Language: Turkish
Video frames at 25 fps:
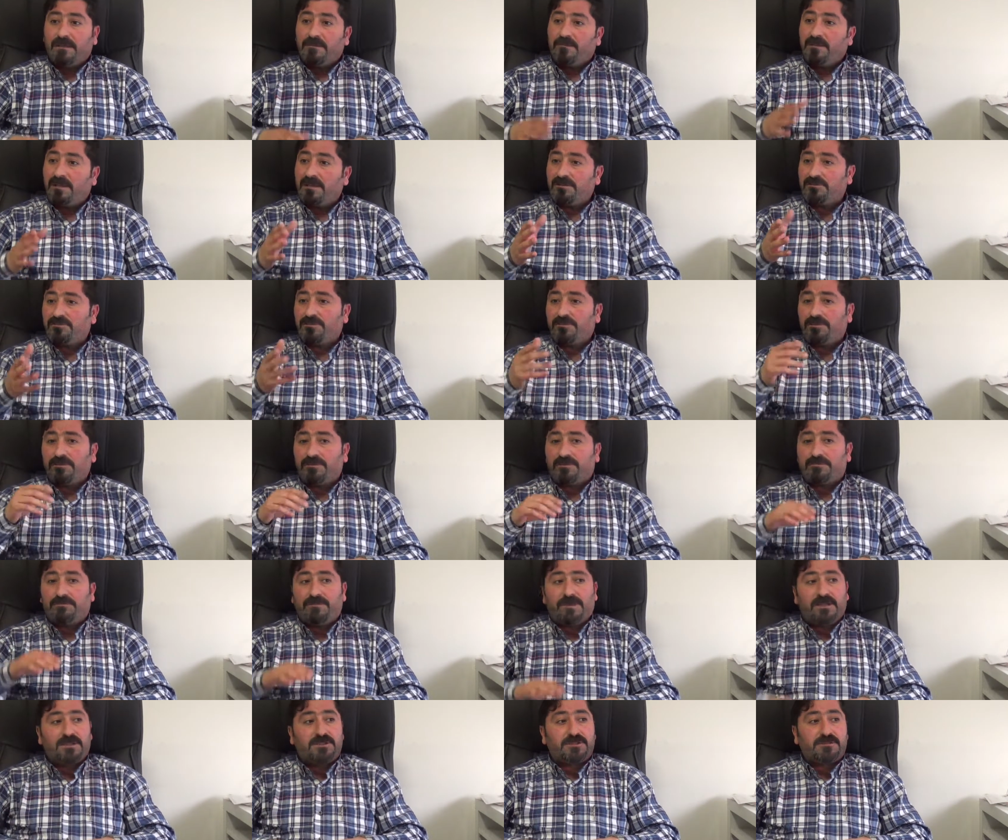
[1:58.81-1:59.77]
Ben
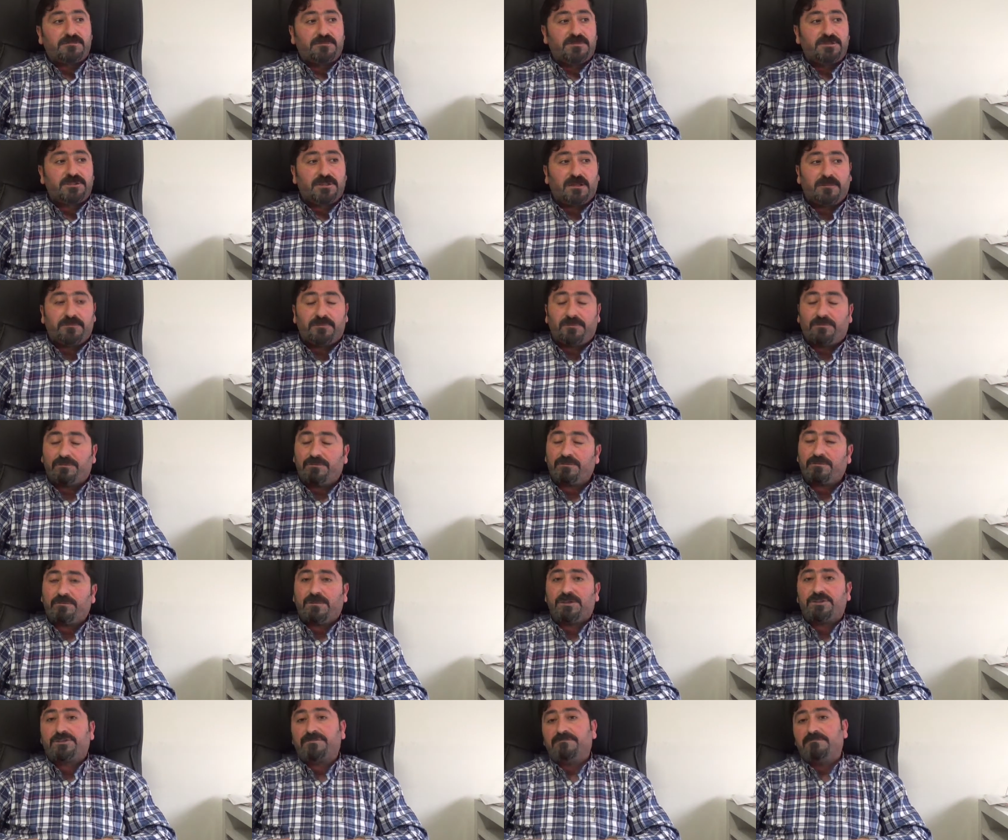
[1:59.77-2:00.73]
soruyorum. Ben şimdi
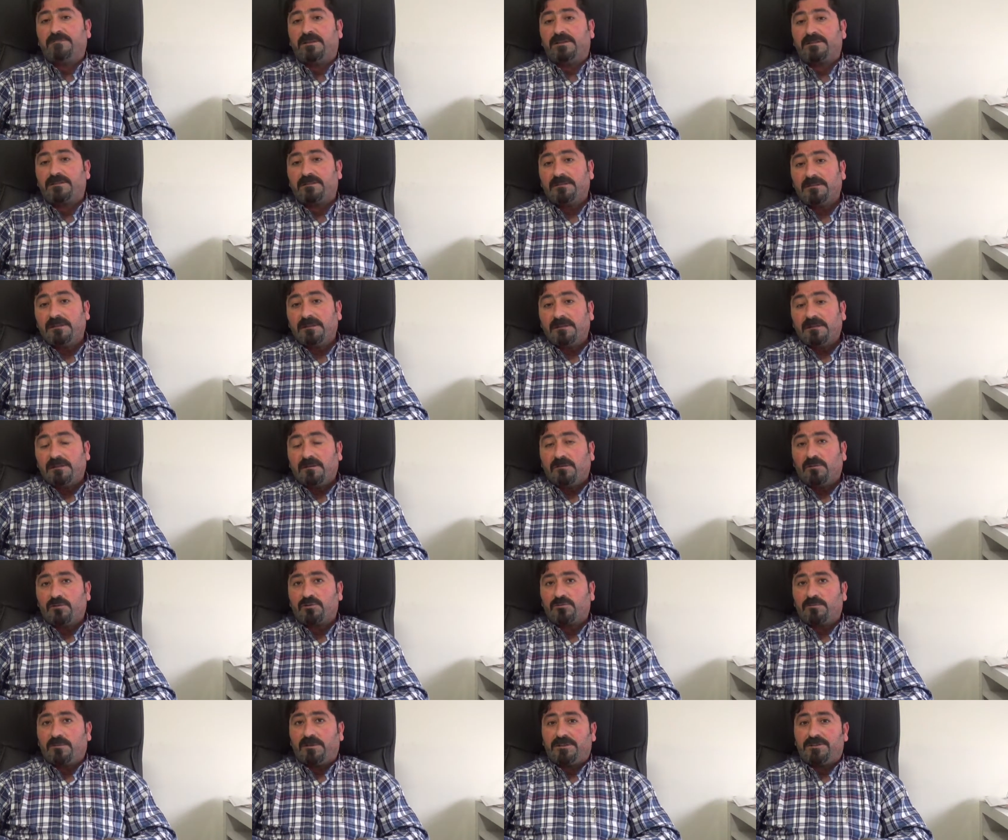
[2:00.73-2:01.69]
şampiyonluk maçım var.
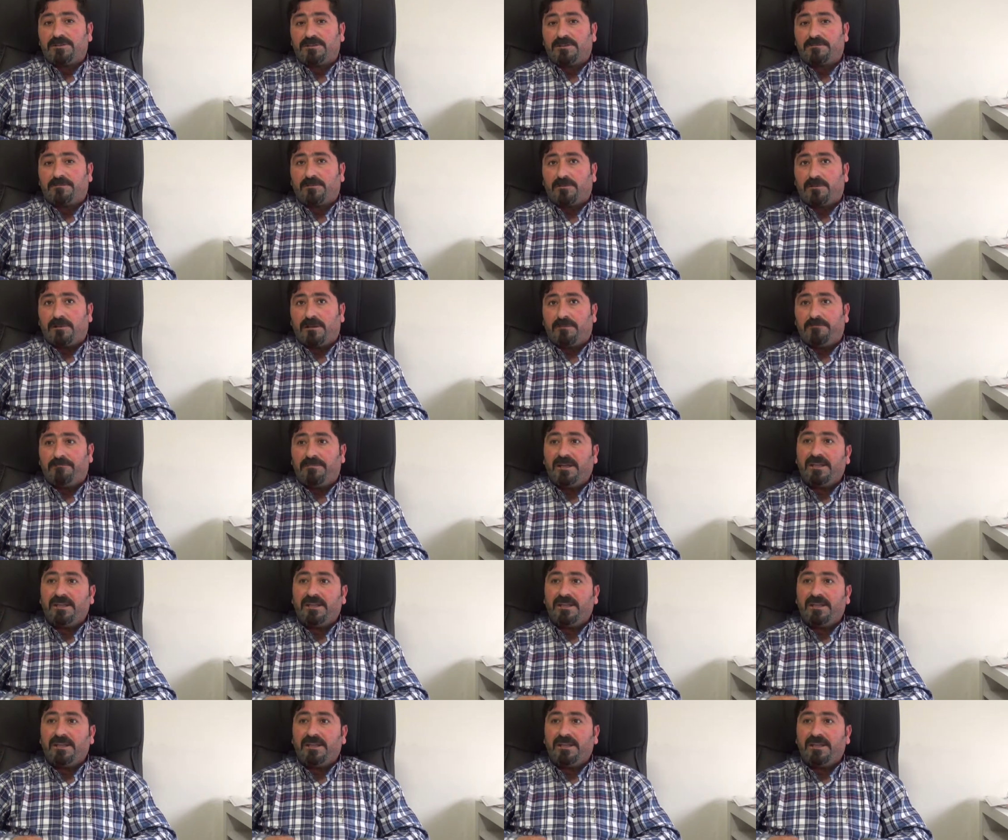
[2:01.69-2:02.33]
Osmancı Spor'la.